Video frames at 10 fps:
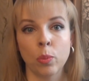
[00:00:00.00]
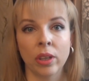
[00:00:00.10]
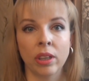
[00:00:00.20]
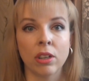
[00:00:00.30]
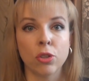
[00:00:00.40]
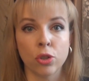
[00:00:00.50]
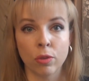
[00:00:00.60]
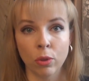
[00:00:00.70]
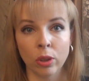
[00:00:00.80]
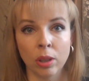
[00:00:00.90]
поехать с
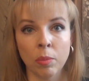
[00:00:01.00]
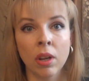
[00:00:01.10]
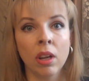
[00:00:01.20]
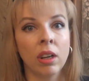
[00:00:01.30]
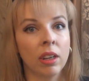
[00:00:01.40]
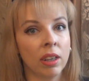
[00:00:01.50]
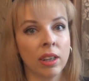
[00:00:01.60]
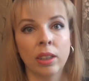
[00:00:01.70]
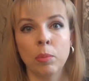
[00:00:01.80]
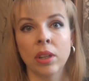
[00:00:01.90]
животным,
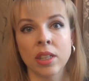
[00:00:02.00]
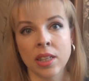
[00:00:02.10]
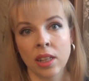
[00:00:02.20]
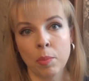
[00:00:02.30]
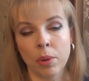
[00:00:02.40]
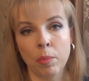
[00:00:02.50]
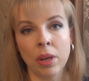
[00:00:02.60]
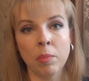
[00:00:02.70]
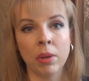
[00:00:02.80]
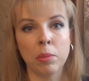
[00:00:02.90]
это была целая проблема.